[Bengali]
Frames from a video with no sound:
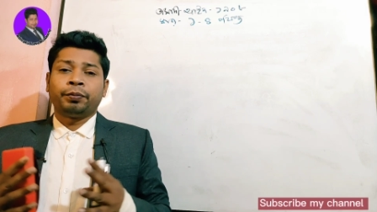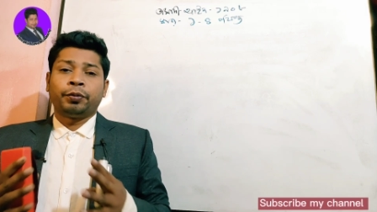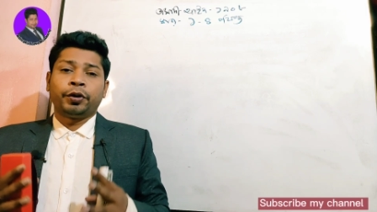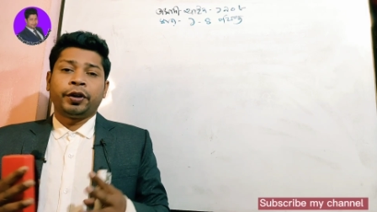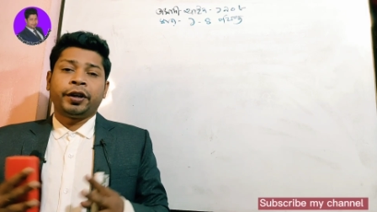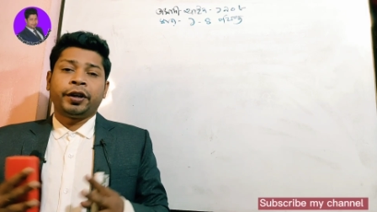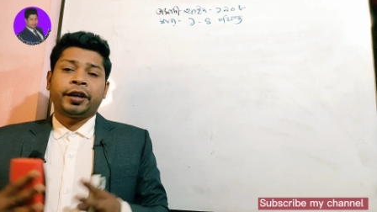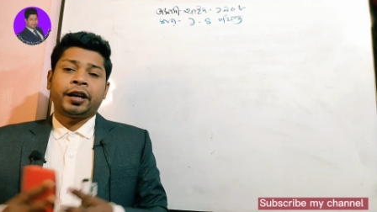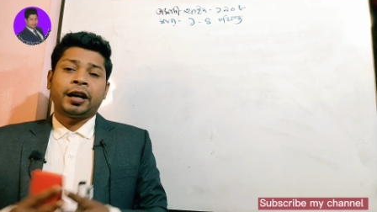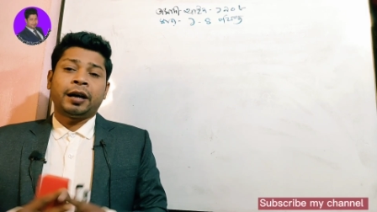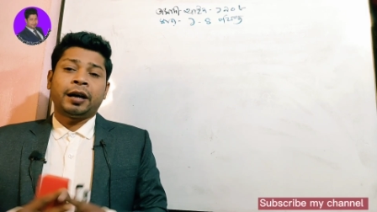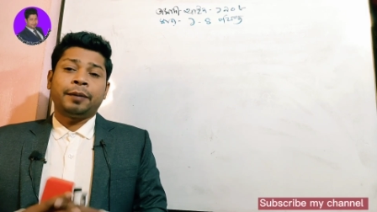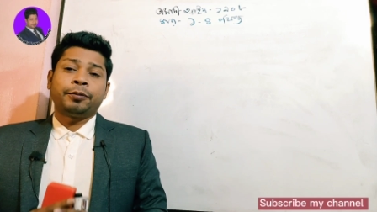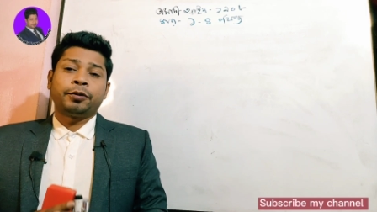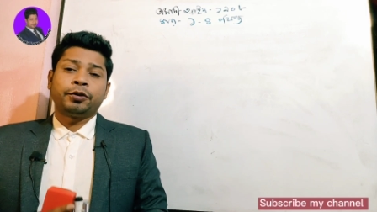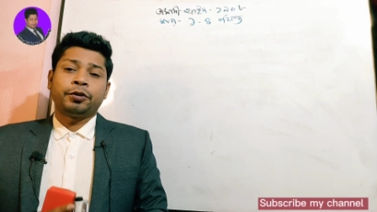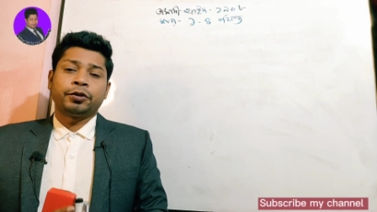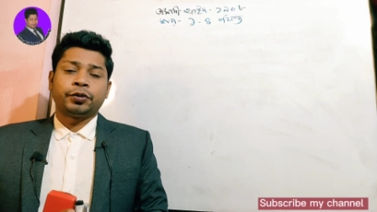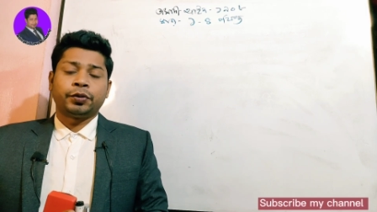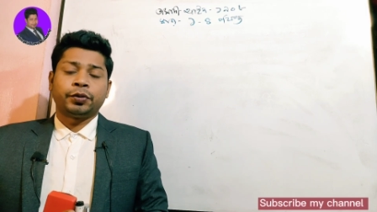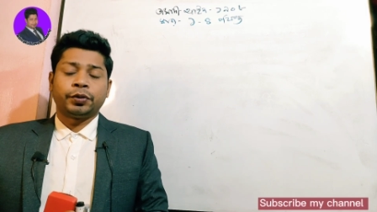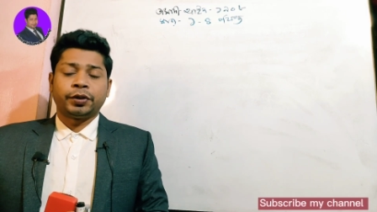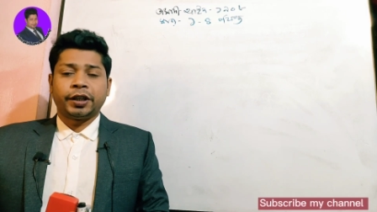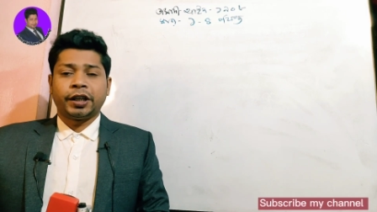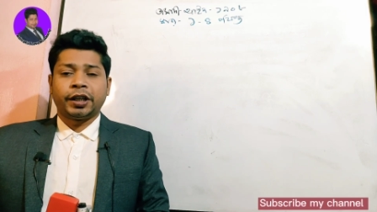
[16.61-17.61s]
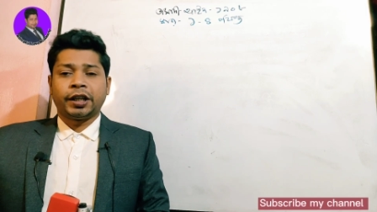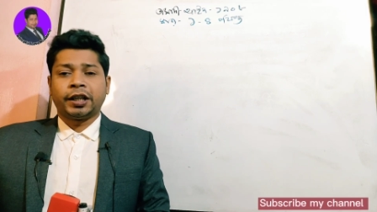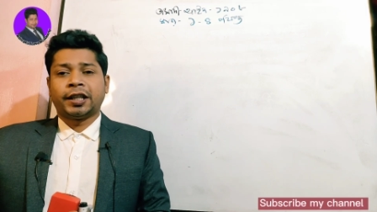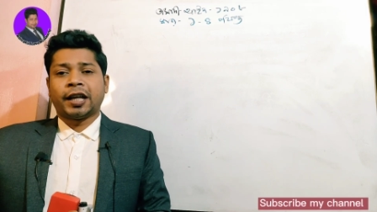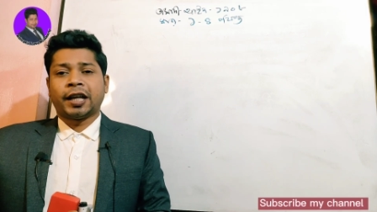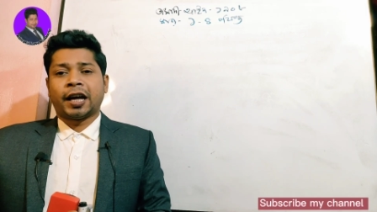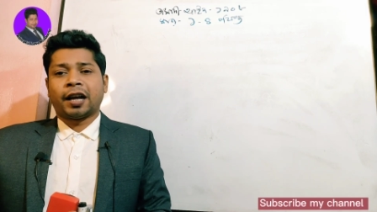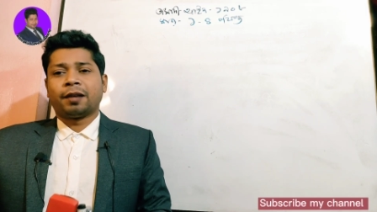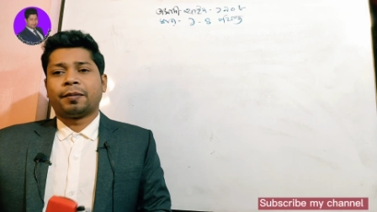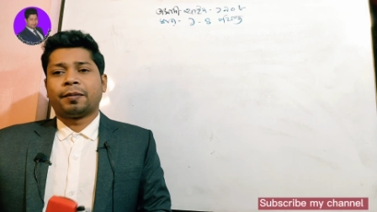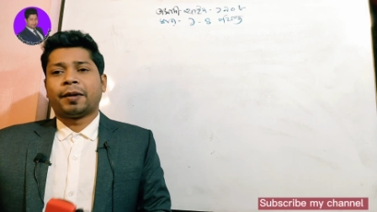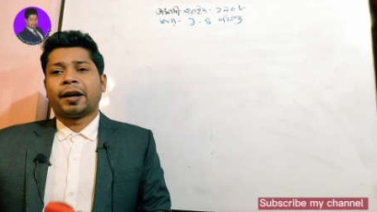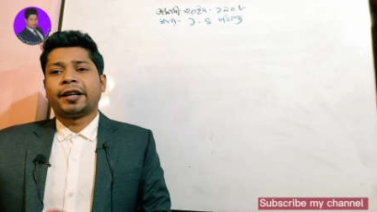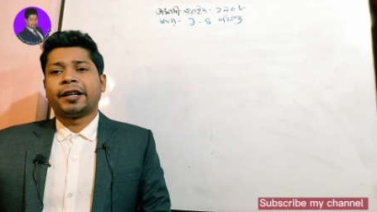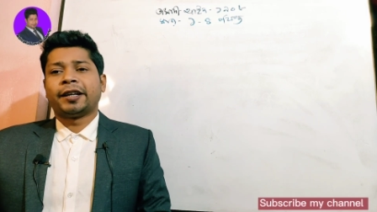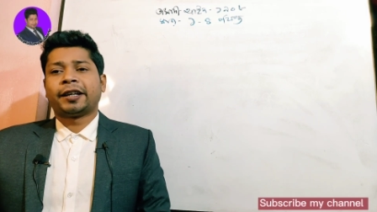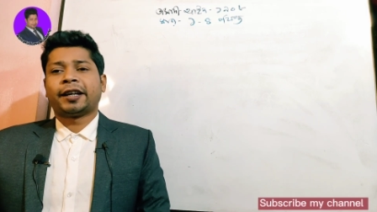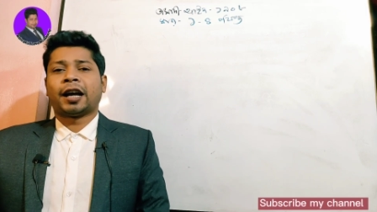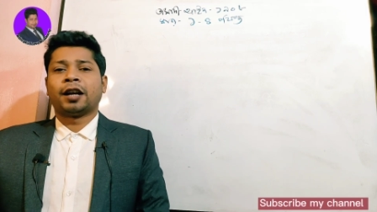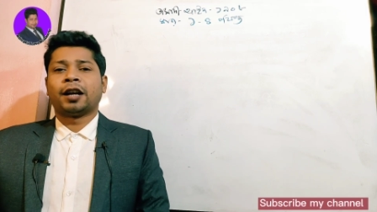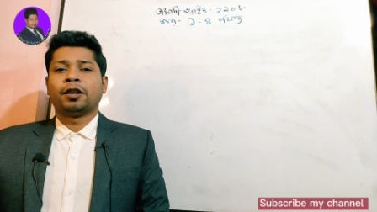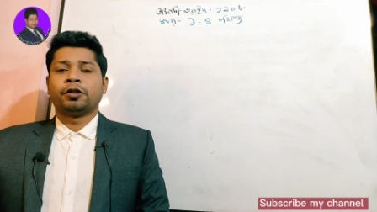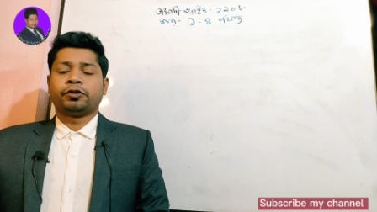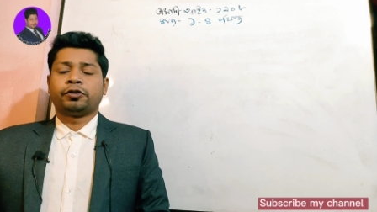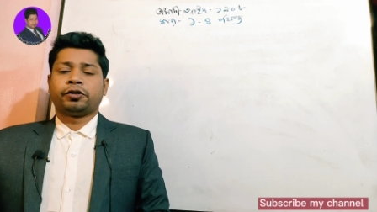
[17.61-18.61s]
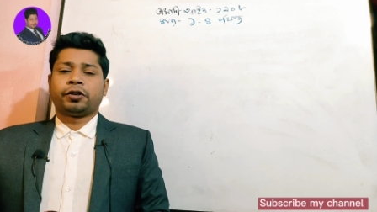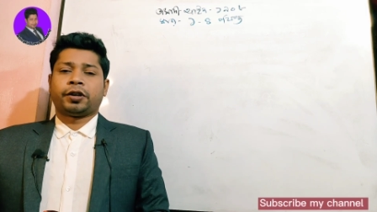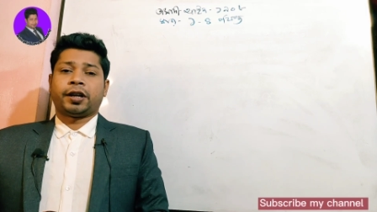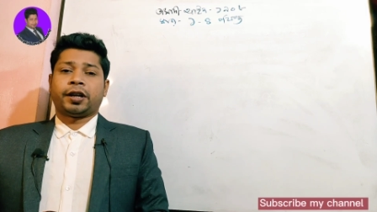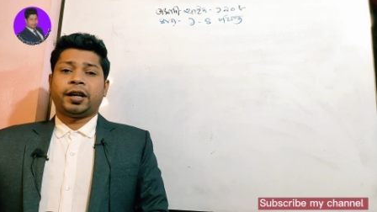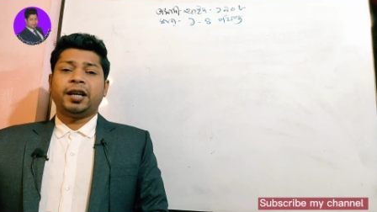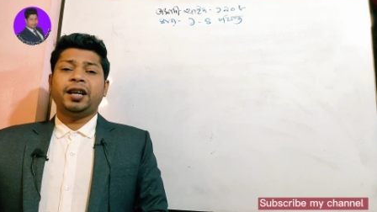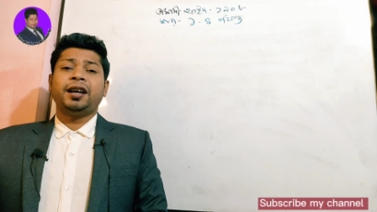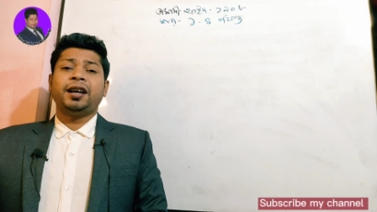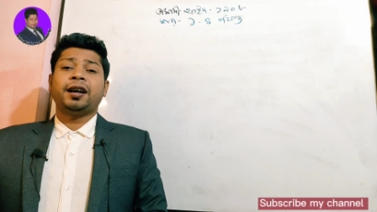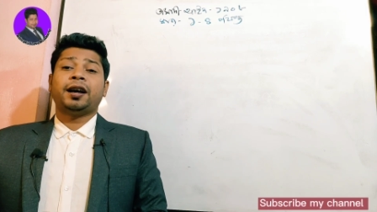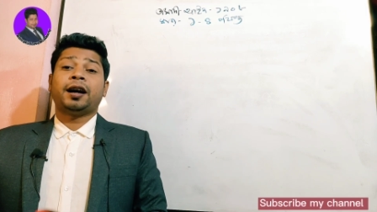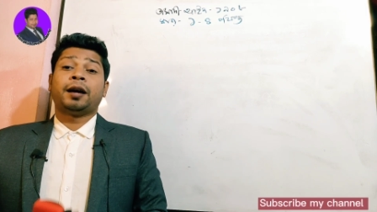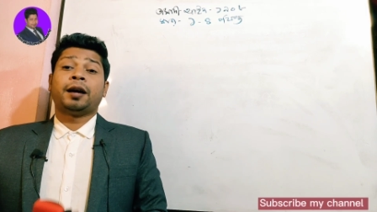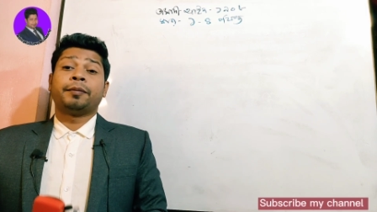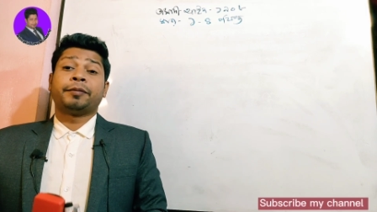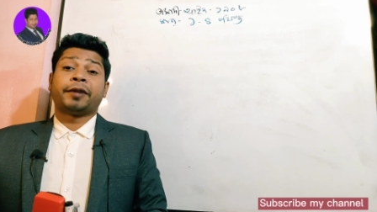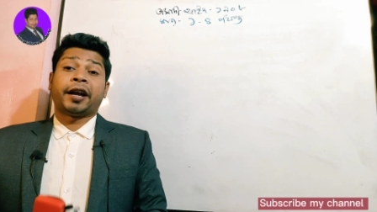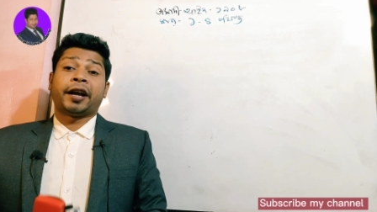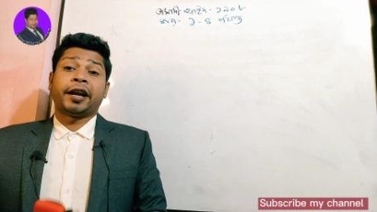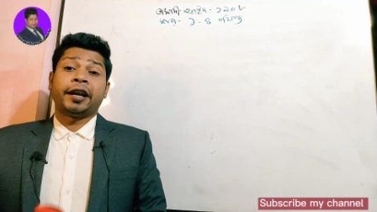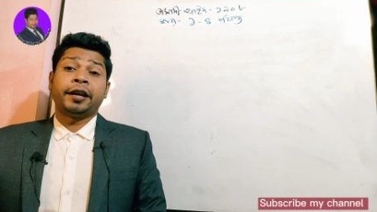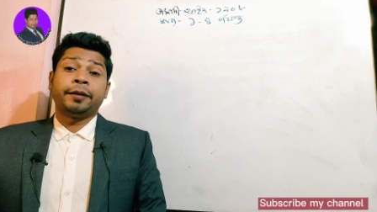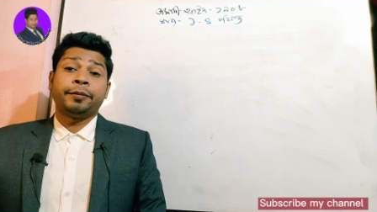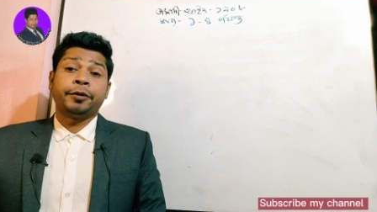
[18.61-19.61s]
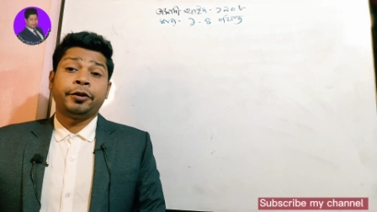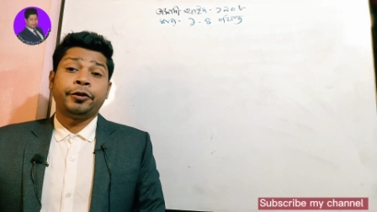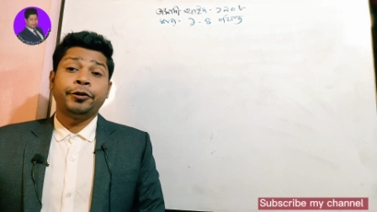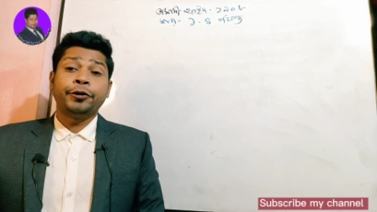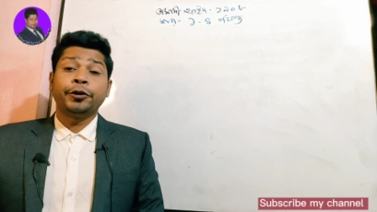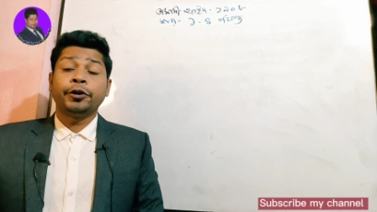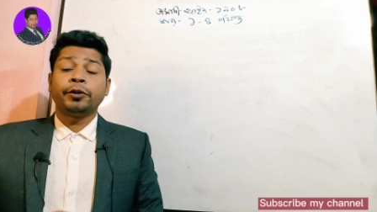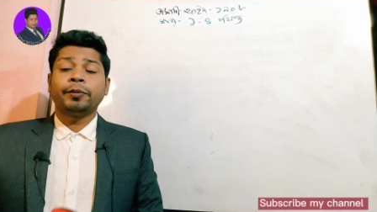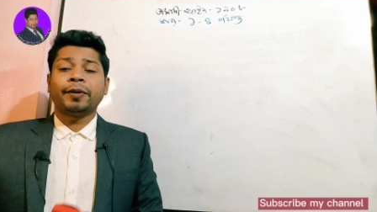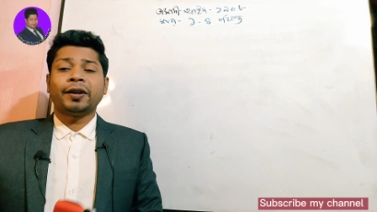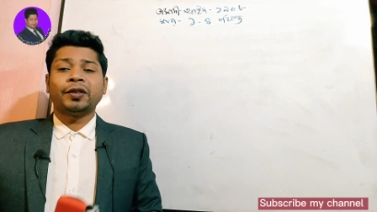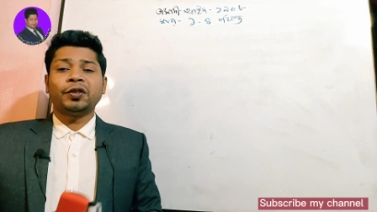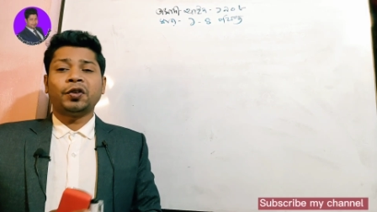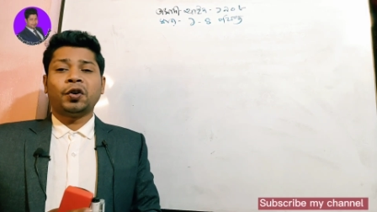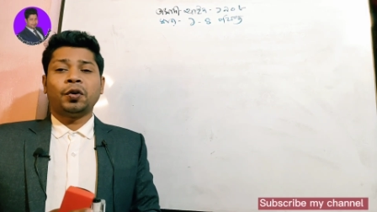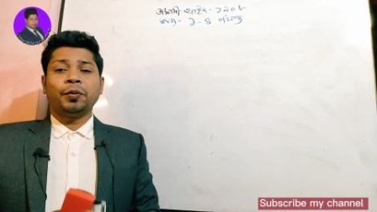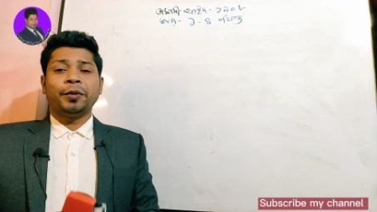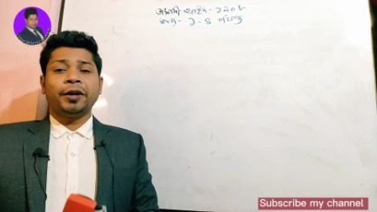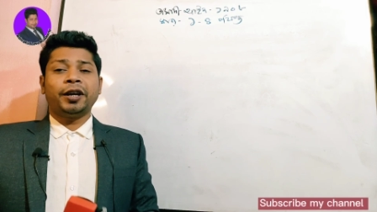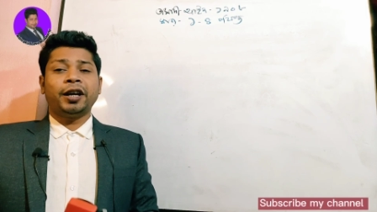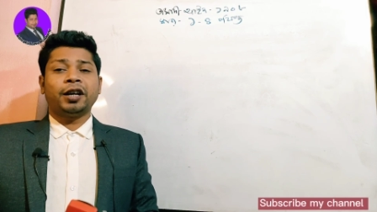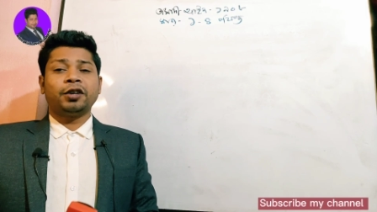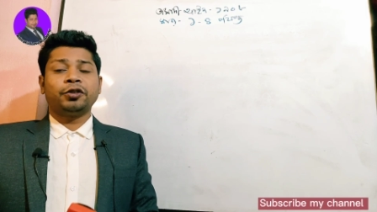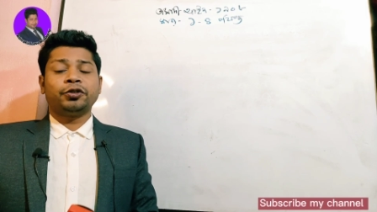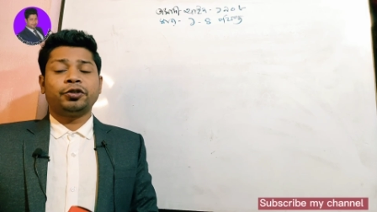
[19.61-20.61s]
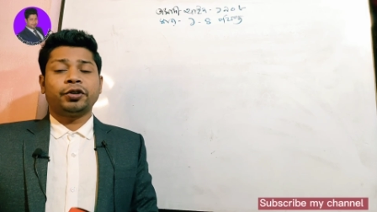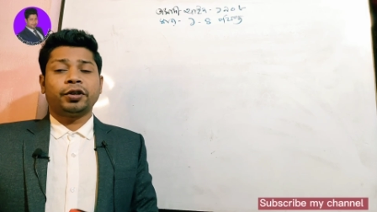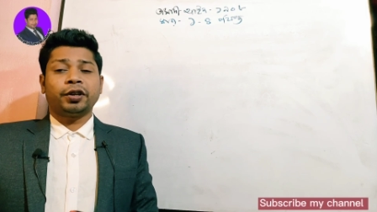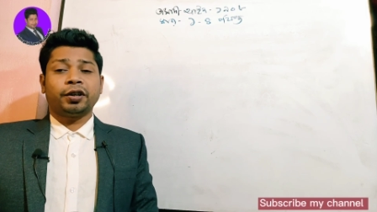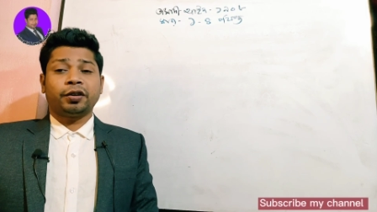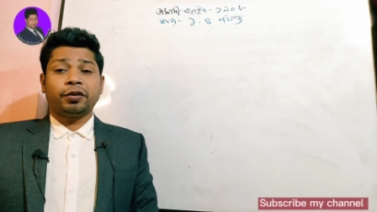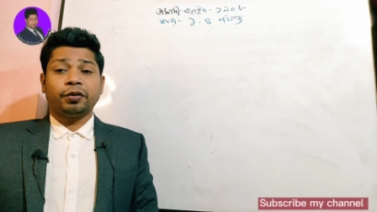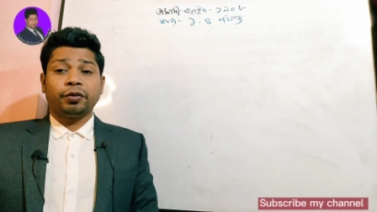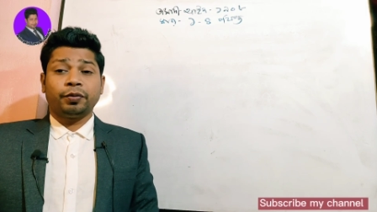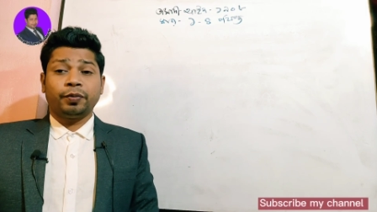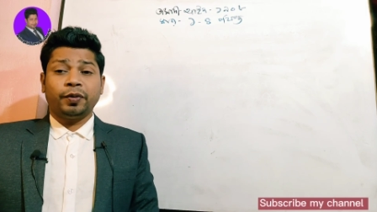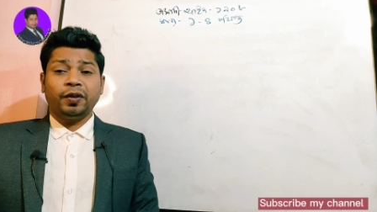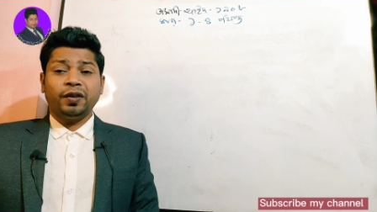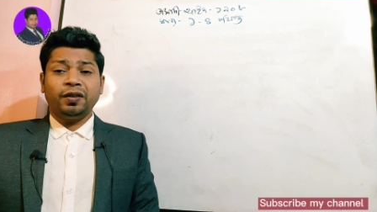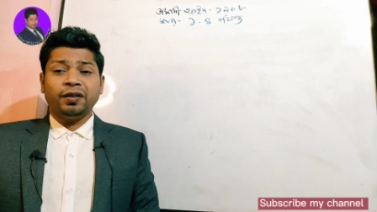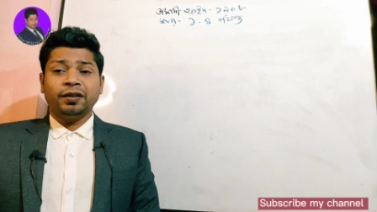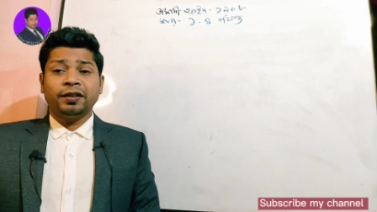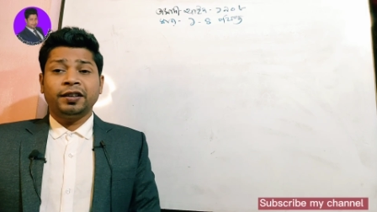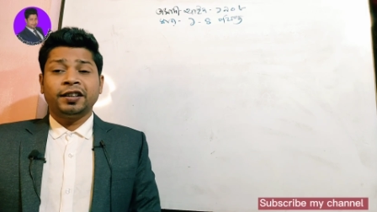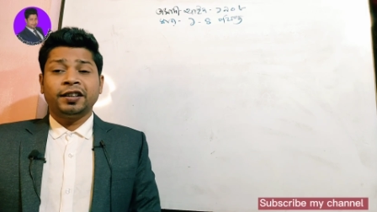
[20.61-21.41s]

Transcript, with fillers: পরীক্ষা প্রস্তুতির ধারাবাহিক আলোচনায় আমরা এই ভিডিওর মাধ্যমে আলোচনা করব